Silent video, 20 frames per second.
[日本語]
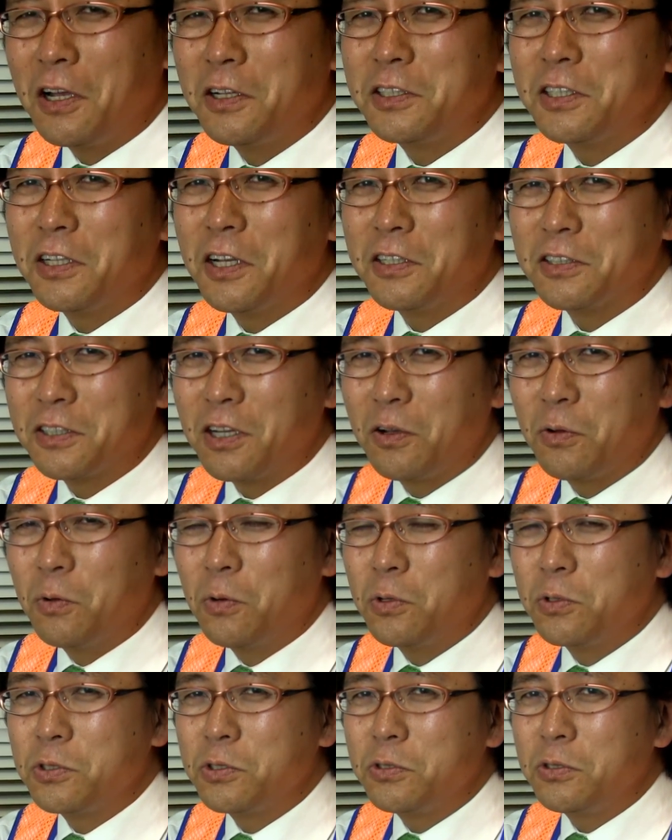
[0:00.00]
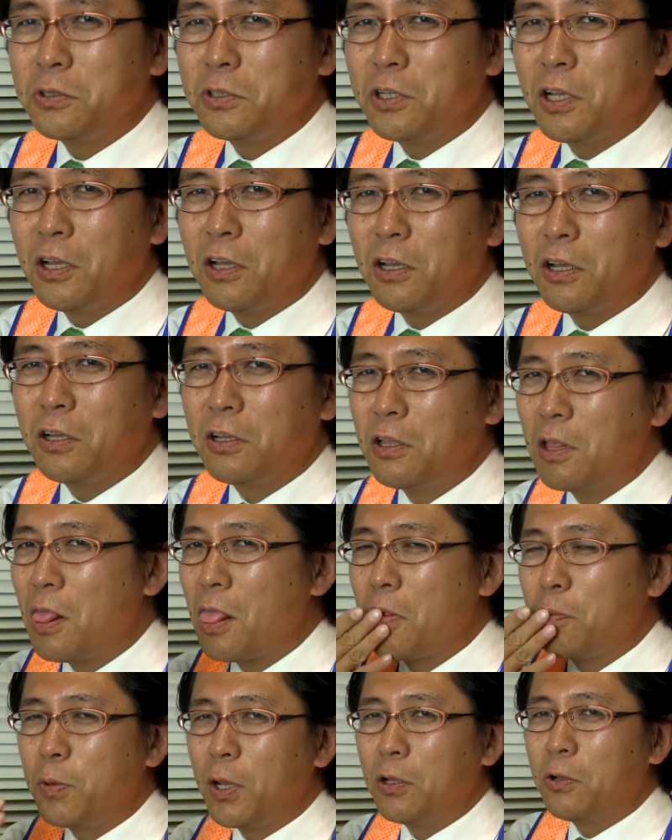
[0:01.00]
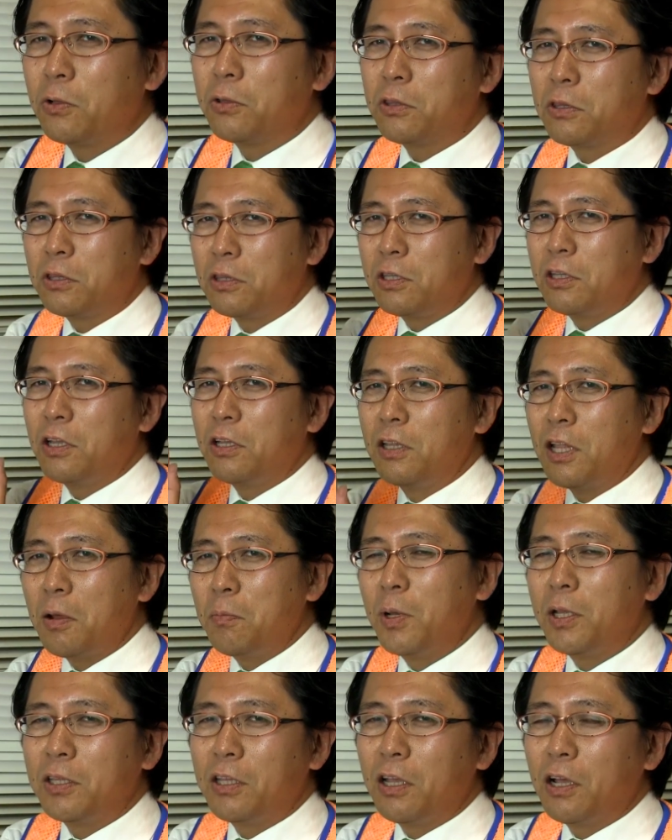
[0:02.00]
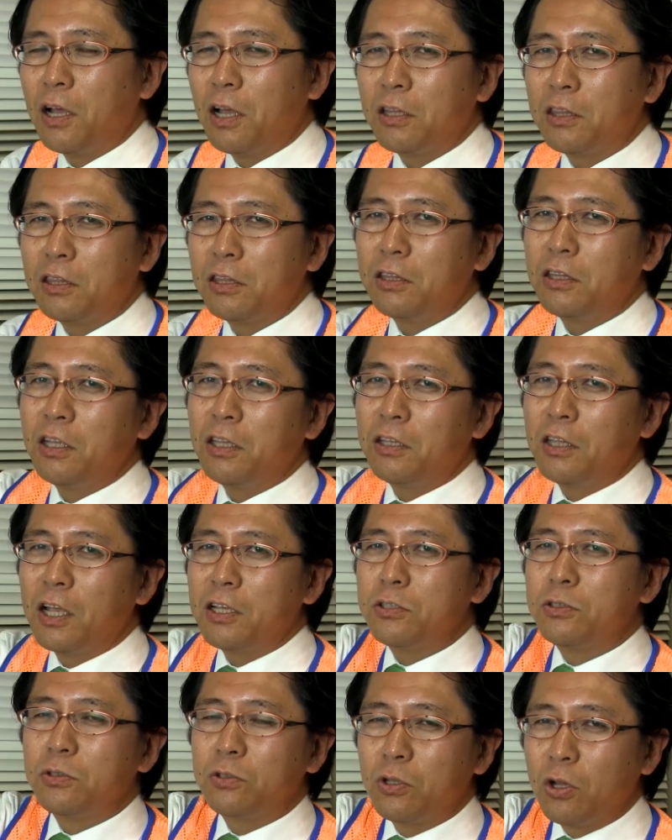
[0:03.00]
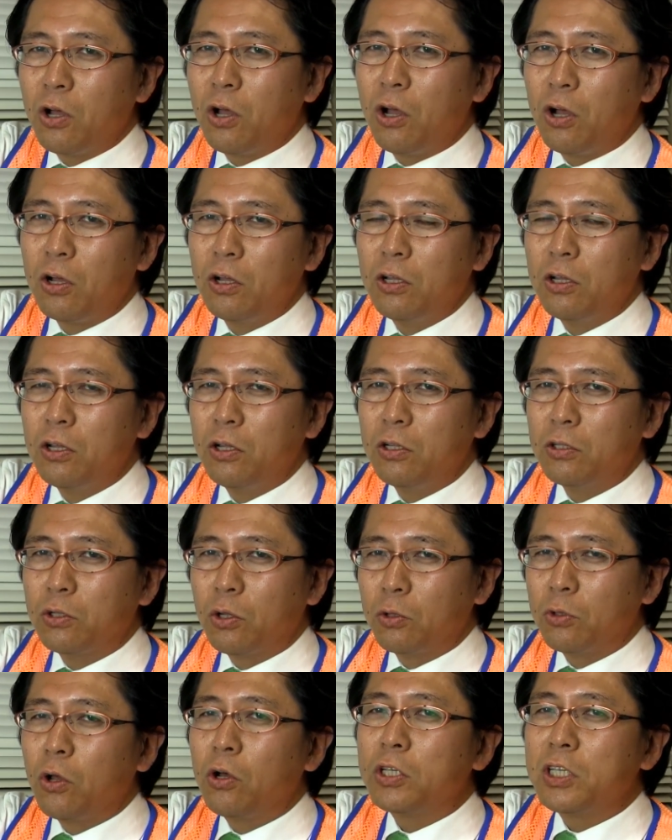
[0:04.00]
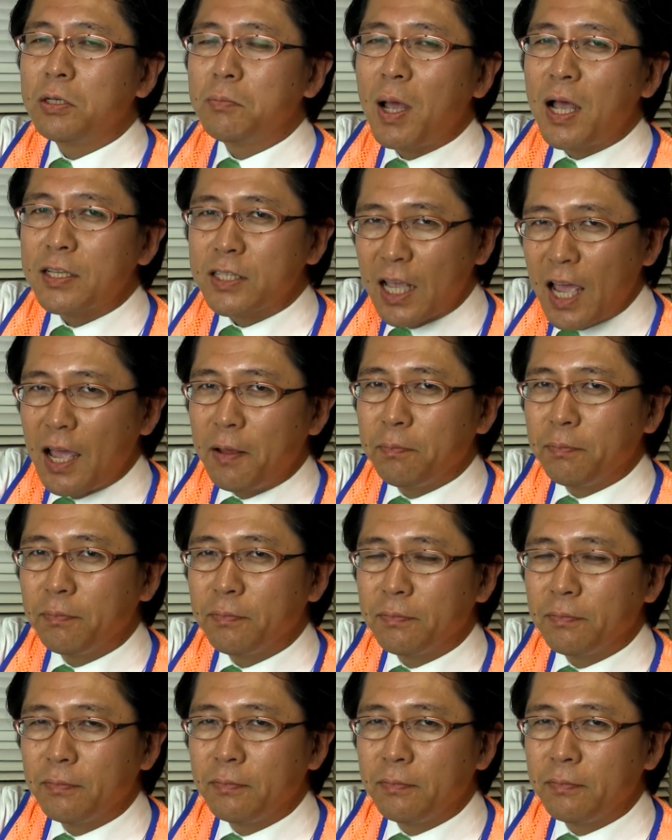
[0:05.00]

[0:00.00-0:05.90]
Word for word: 貼るじゃないですか52円ペロって舐めて貼って出すと届きません